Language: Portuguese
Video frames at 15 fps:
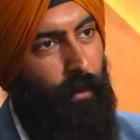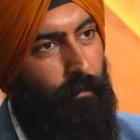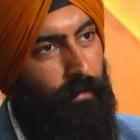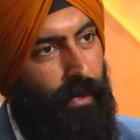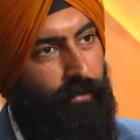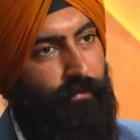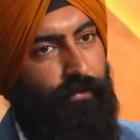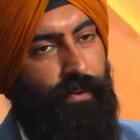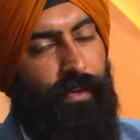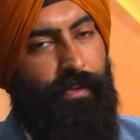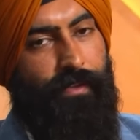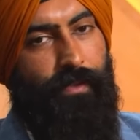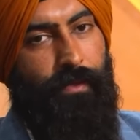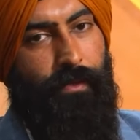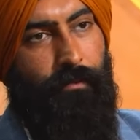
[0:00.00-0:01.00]
Warren
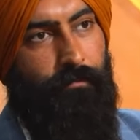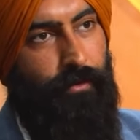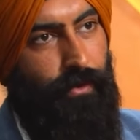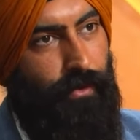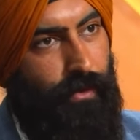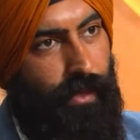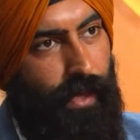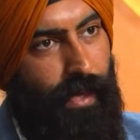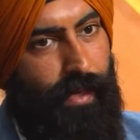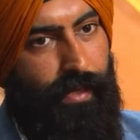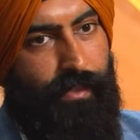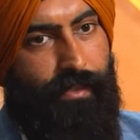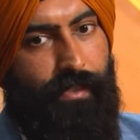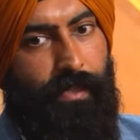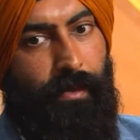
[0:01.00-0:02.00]
Buffett, Bill
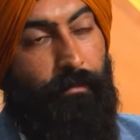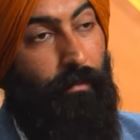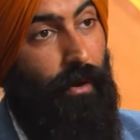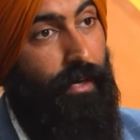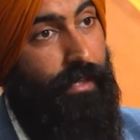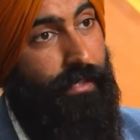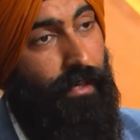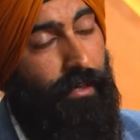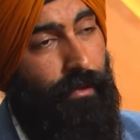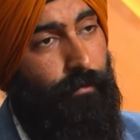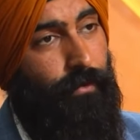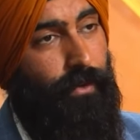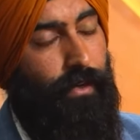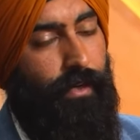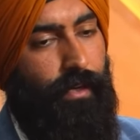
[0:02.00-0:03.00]
Gates, Mark
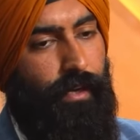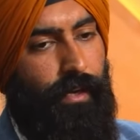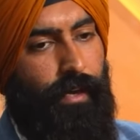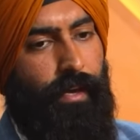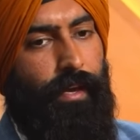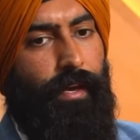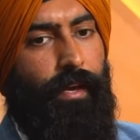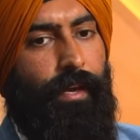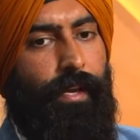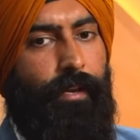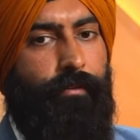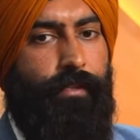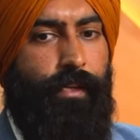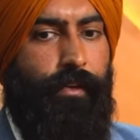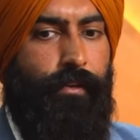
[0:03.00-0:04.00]
Zuckerberg, e eu
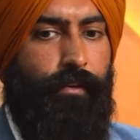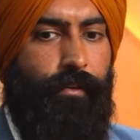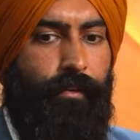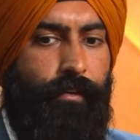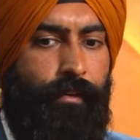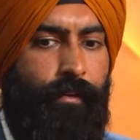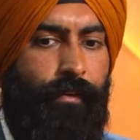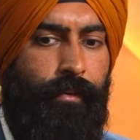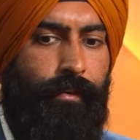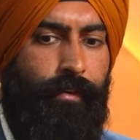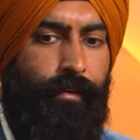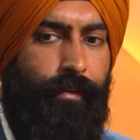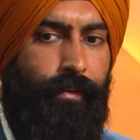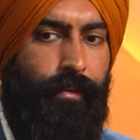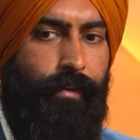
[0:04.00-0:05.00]
fiquei tipo,
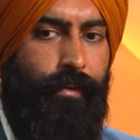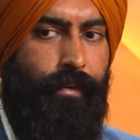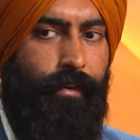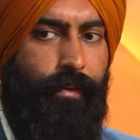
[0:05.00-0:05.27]
ah,